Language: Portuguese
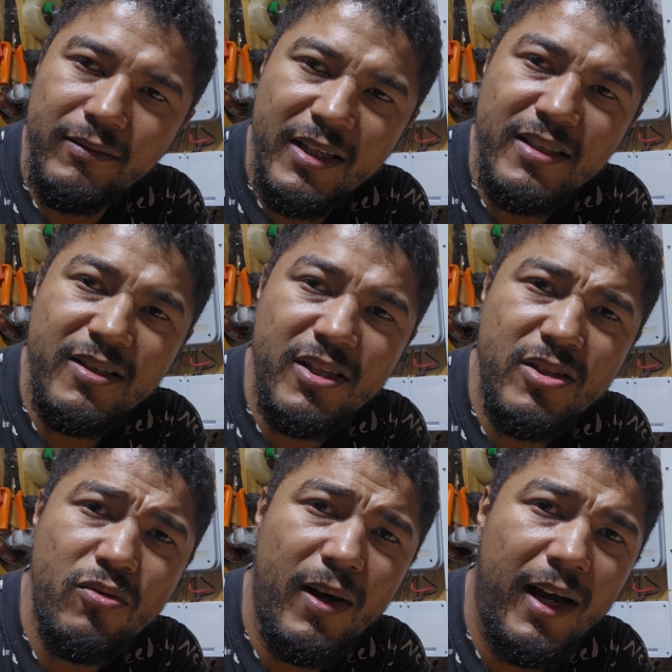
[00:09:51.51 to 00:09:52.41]
Desde que
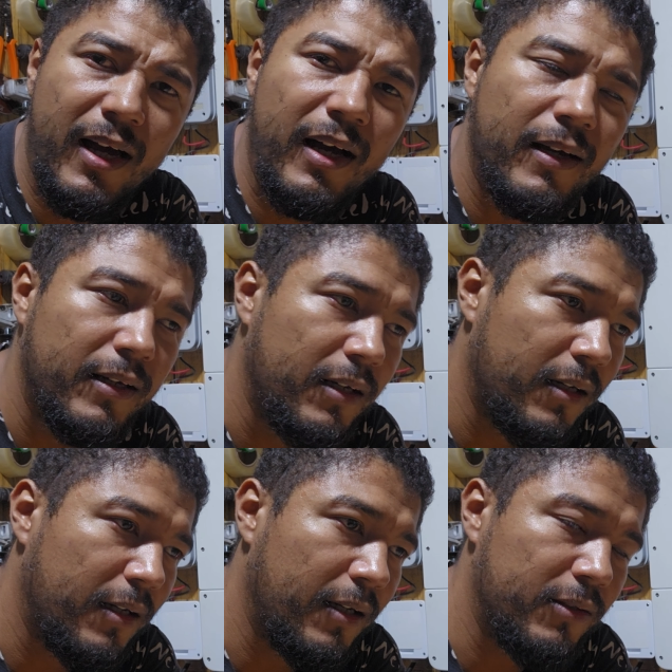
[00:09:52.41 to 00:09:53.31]
seja numa,
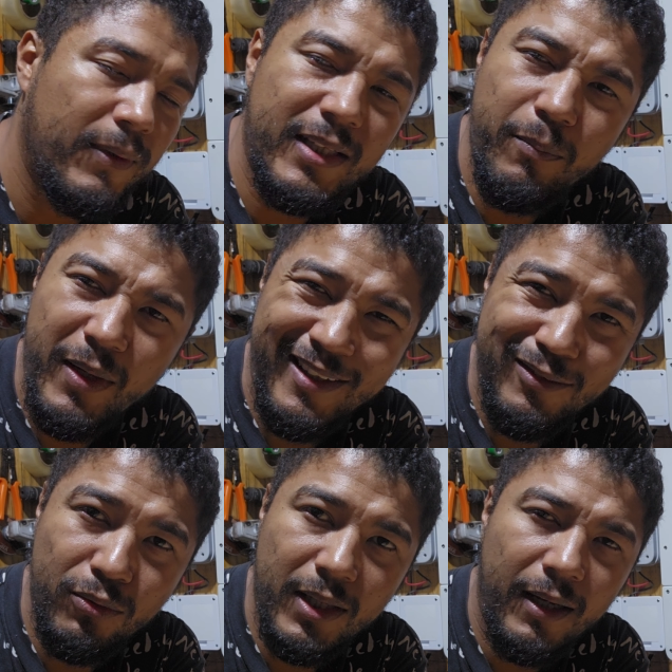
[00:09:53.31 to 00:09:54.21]
é, numa
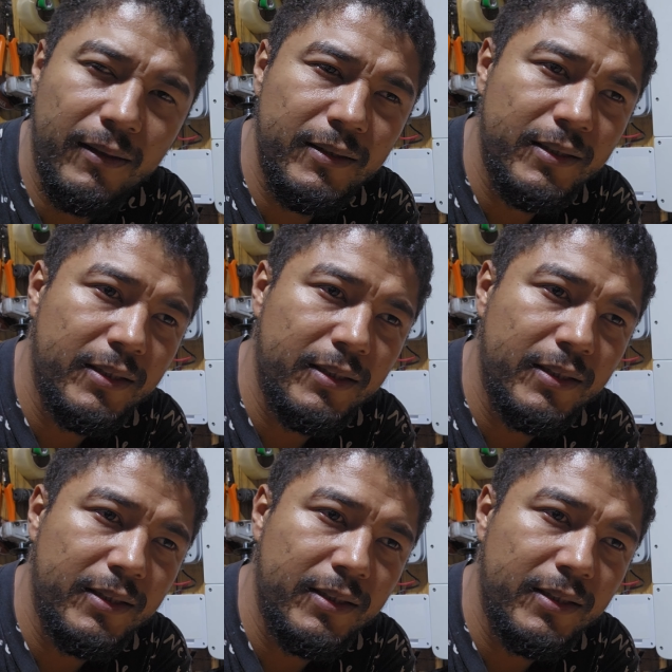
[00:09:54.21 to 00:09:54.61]
temperatura